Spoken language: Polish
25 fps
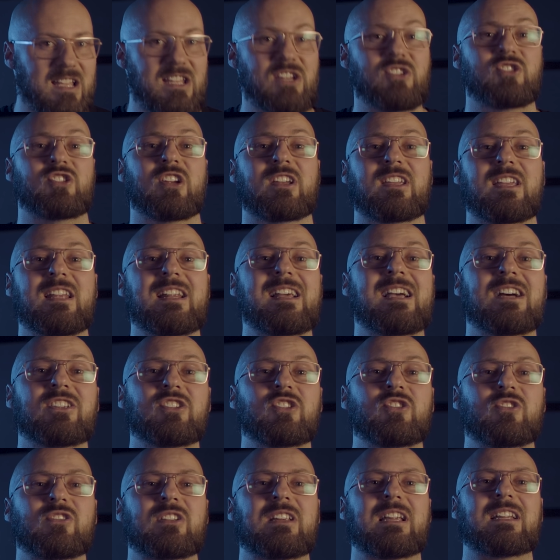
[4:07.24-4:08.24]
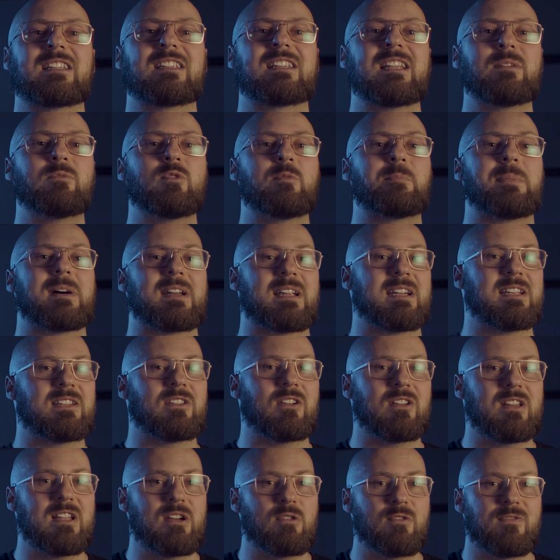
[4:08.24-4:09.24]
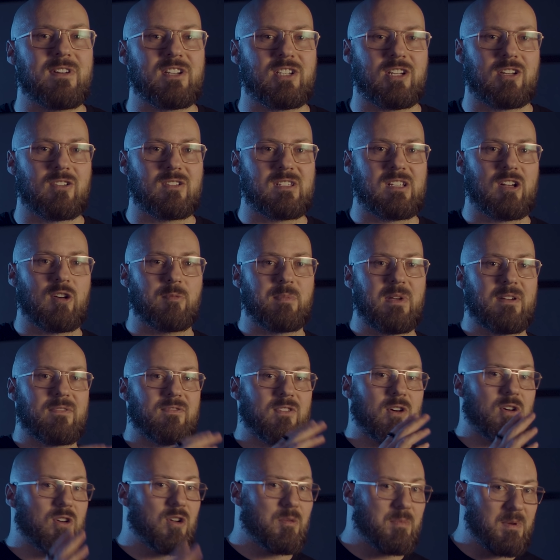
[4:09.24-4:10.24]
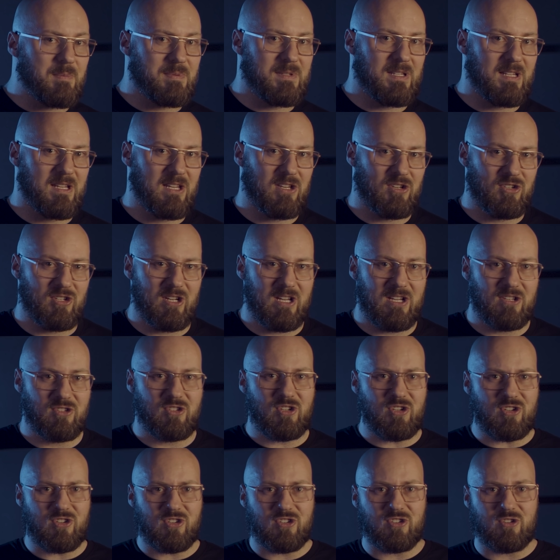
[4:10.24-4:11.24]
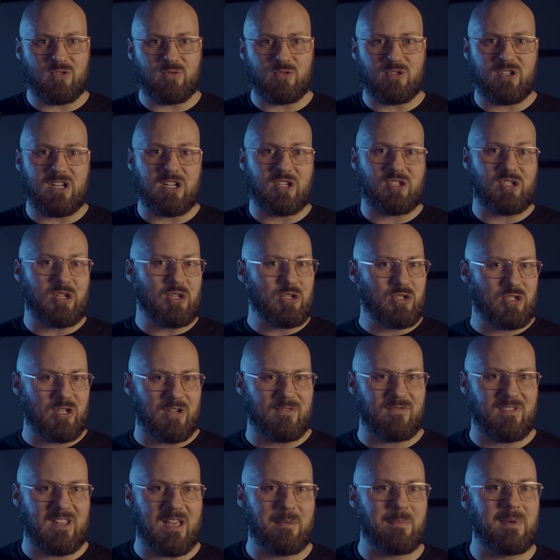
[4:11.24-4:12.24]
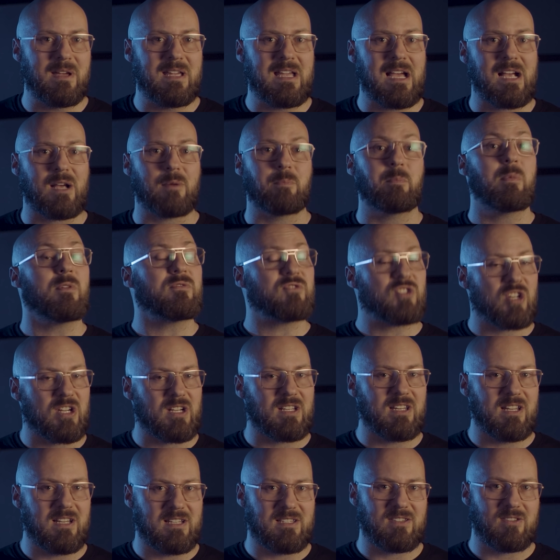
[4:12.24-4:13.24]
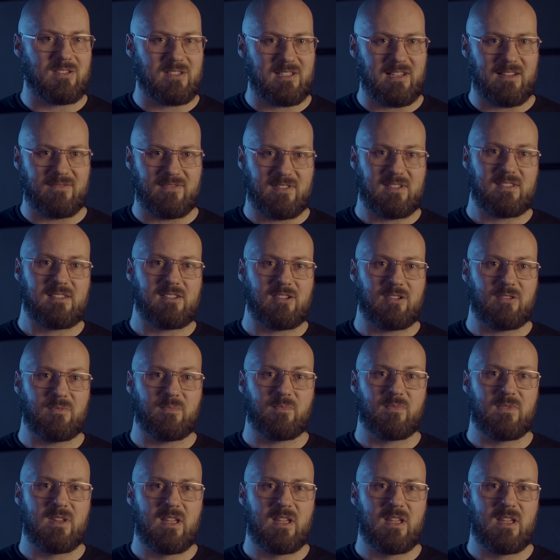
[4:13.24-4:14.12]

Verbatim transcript: Jeszcze kilkadziesiąt lat temu paraidolię uważano za objaw choroby psychicznej. Dziś już na szczęście wiemy, jak powszechne jest to zjawisko.